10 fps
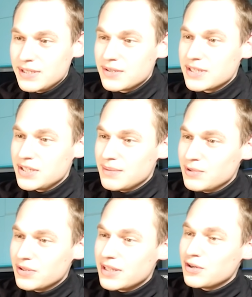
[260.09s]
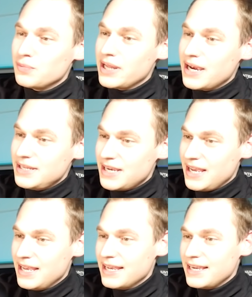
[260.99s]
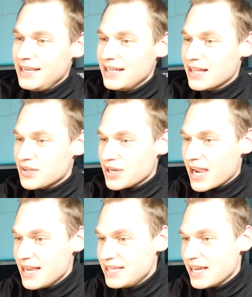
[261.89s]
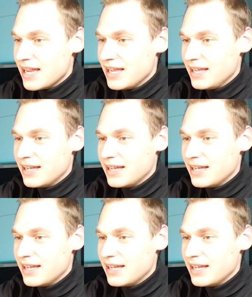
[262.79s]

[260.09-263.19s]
Co za ciemnota, to umierajcie i nie narzekajcie.